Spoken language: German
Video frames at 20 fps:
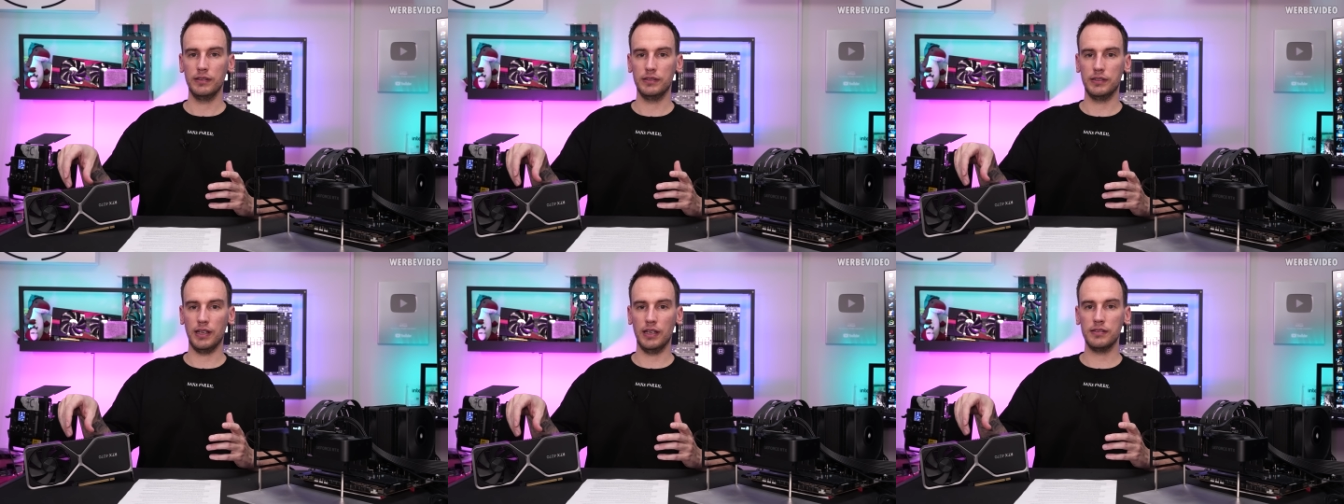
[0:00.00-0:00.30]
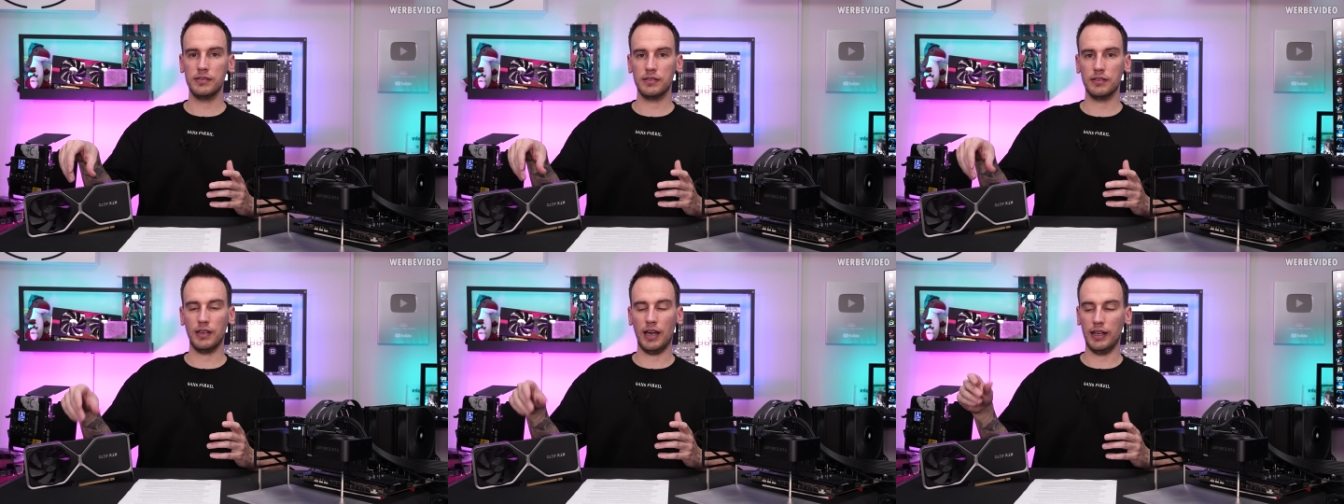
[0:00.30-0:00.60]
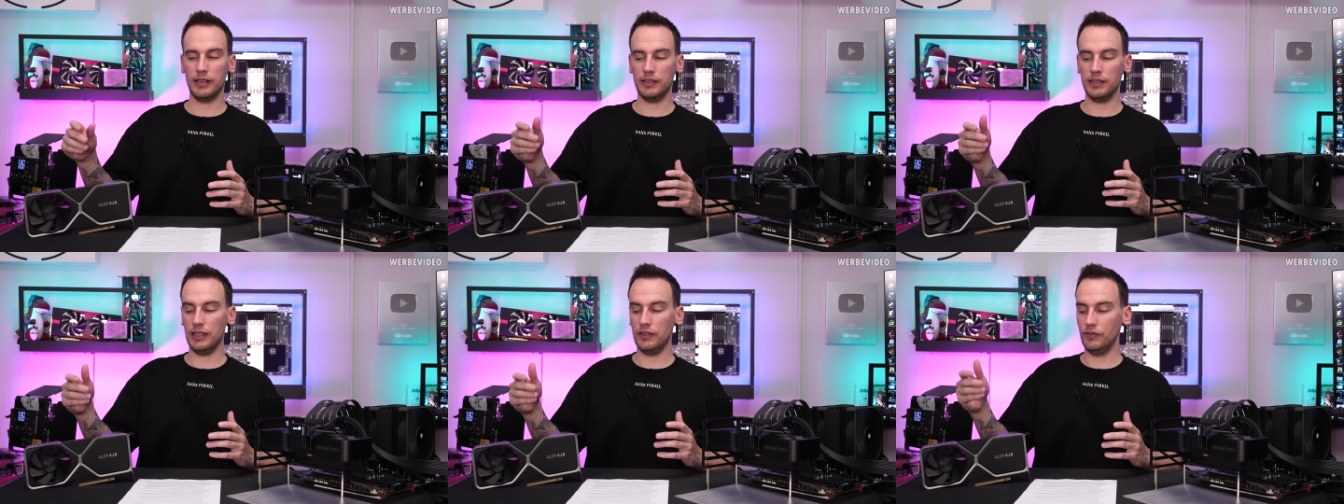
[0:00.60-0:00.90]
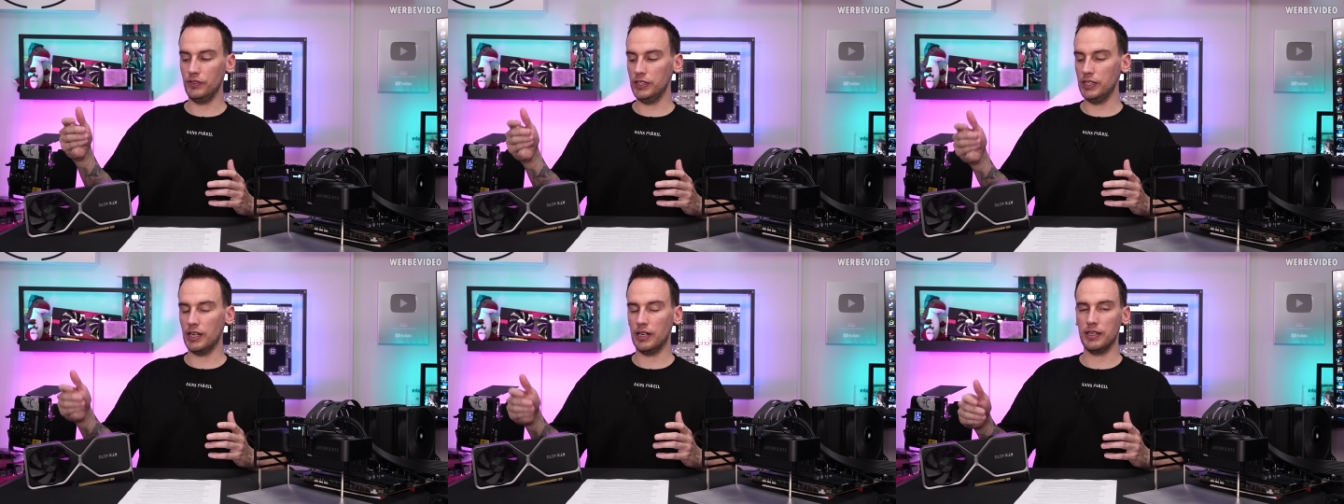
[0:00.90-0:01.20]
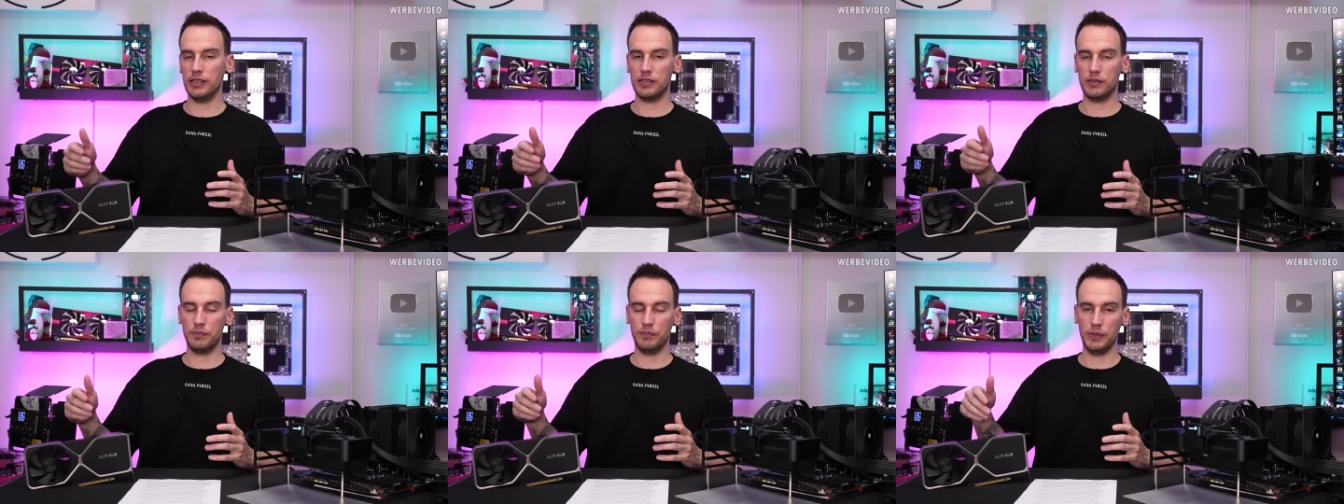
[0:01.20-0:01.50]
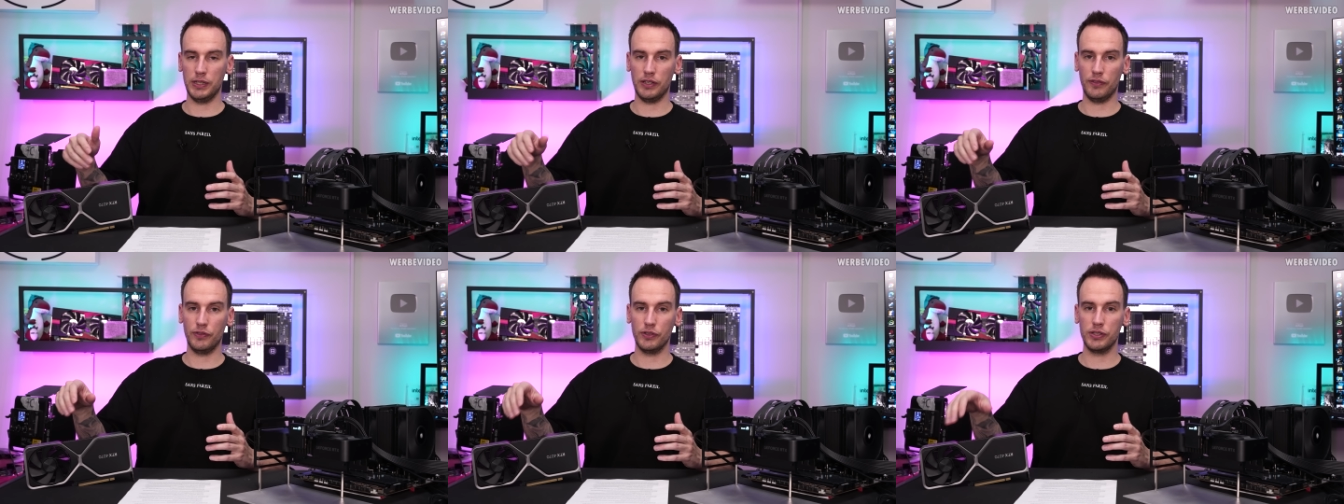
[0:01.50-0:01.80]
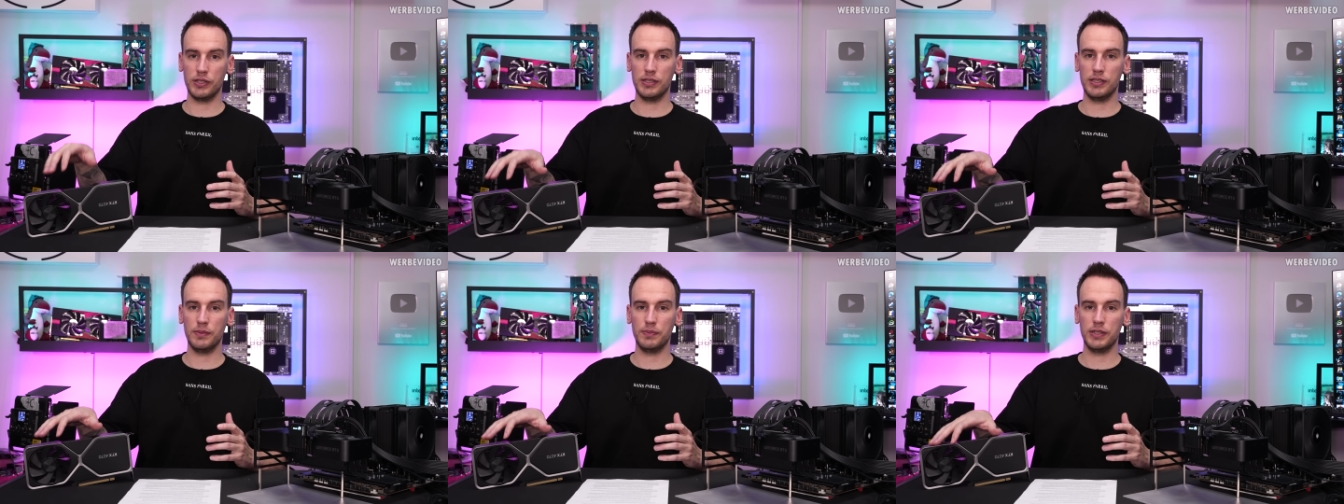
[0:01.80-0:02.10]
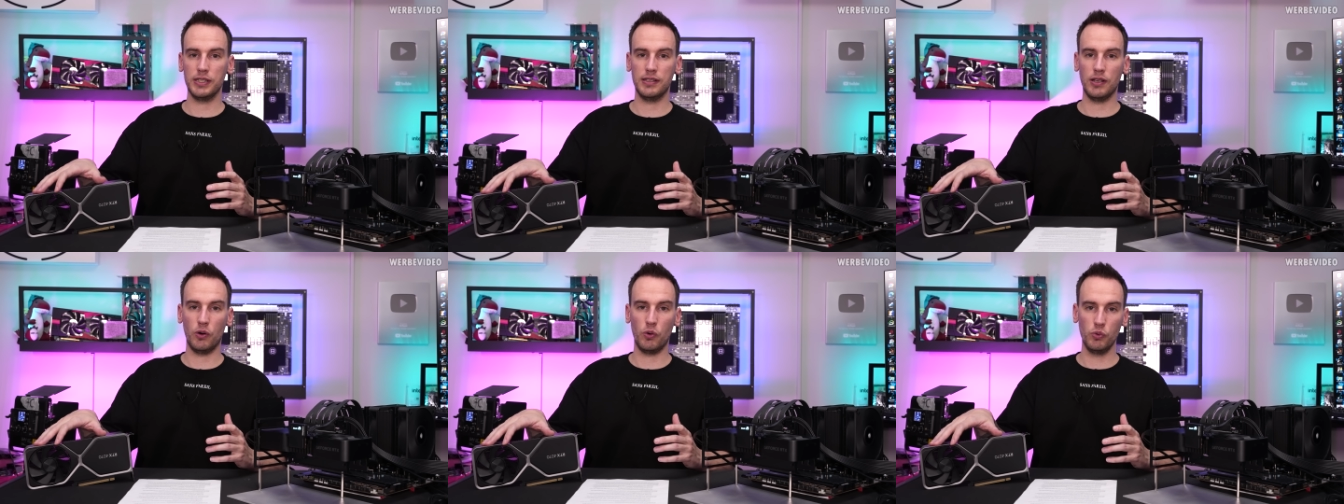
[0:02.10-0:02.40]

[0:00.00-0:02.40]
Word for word: Das hat Nvidia jetzt mit der 4070 nach